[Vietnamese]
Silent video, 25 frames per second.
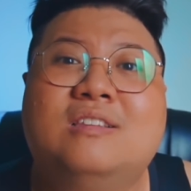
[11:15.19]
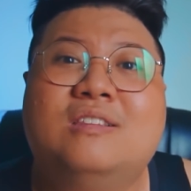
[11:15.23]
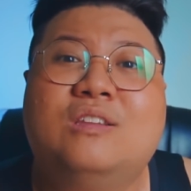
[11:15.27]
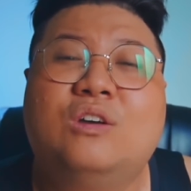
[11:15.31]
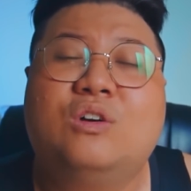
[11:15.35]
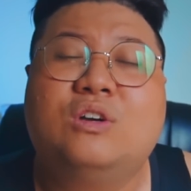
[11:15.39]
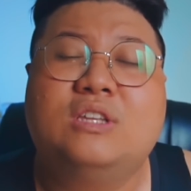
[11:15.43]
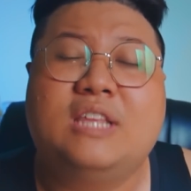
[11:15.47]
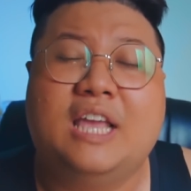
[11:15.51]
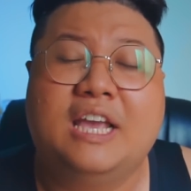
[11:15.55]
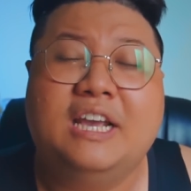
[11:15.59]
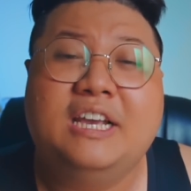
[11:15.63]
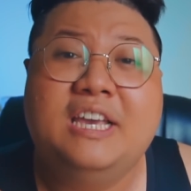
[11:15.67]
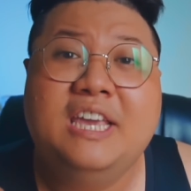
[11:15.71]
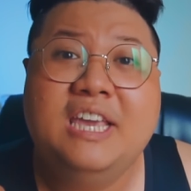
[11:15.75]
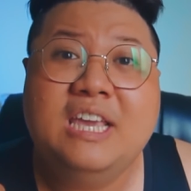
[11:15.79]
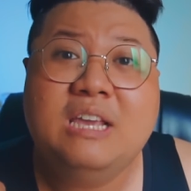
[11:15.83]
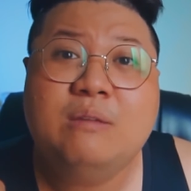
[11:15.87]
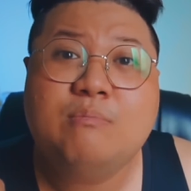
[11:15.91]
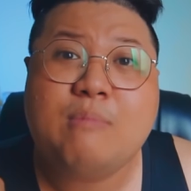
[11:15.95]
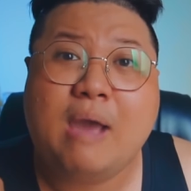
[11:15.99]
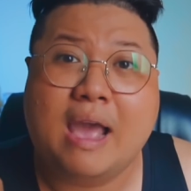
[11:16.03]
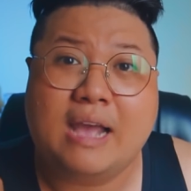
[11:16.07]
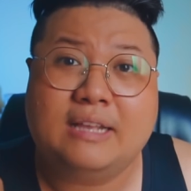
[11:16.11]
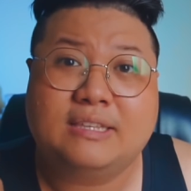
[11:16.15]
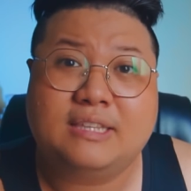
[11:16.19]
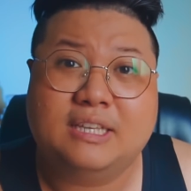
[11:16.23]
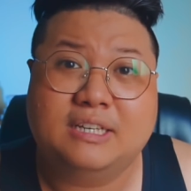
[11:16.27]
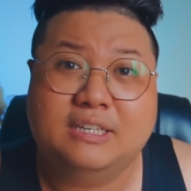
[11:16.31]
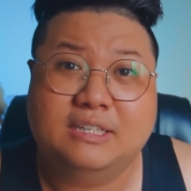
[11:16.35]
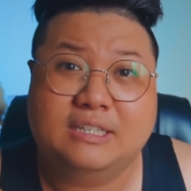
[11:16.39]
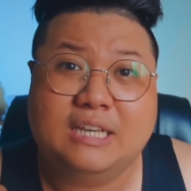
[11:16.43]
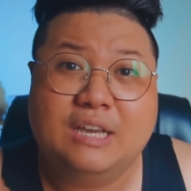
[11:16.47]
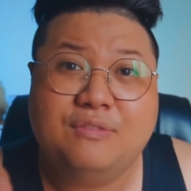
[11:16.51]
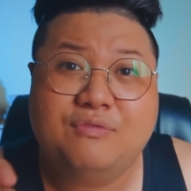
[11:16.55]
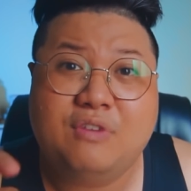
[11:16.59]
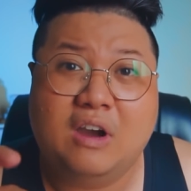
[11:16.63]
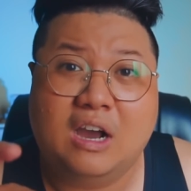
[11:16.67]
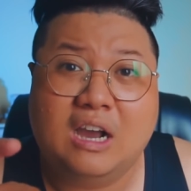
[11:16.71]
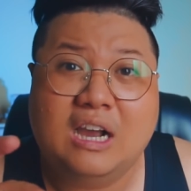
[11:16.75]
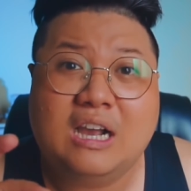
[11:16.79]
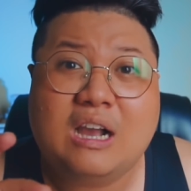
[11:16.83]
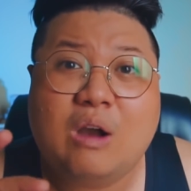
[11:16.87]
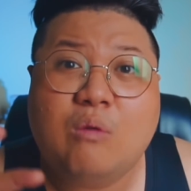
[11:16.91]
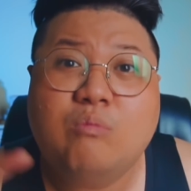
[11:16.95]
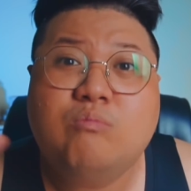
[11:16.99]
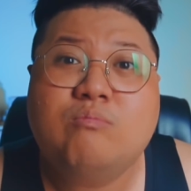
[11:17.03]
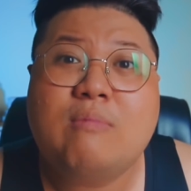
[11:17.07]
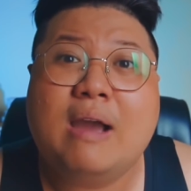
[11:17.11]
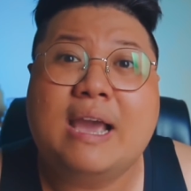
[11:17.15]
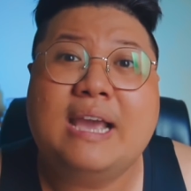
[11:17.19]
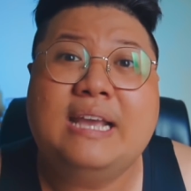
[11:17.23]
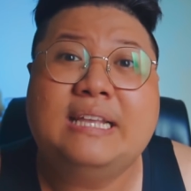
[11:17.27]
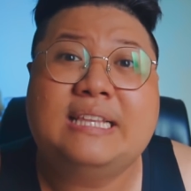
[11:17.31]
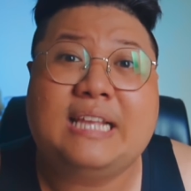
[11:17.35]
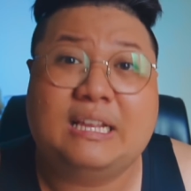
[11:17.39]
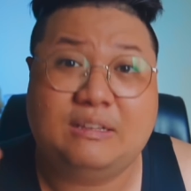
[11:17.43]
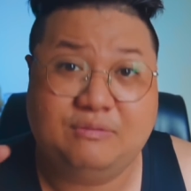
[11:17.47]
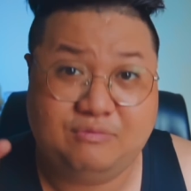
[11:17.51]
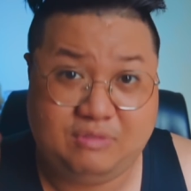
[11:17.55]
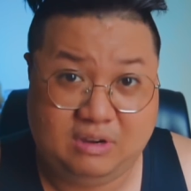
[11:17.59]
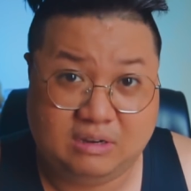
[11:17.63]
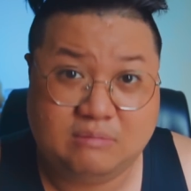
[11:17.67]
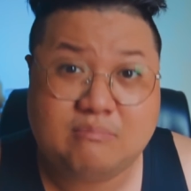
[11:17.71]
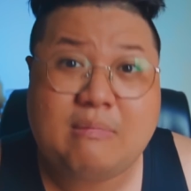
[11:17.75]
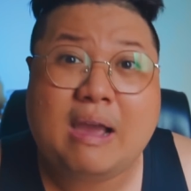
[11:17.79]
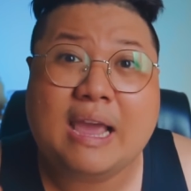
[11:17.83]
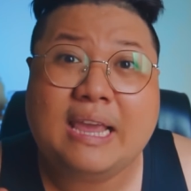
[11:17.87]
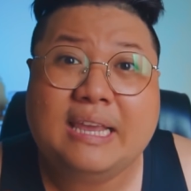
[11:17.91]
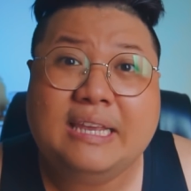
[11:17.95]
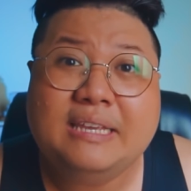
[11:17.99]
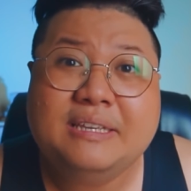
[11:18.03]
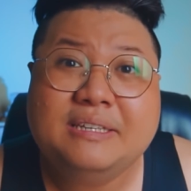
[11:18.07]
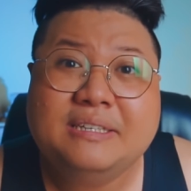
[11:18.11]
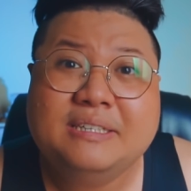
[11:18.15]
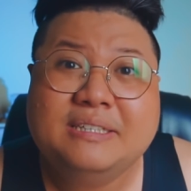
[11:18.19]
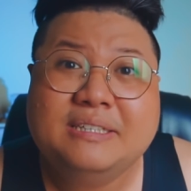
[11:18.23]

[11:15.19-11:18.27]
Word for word: nó có thể khiến bạn từ cái vận không may thành vận may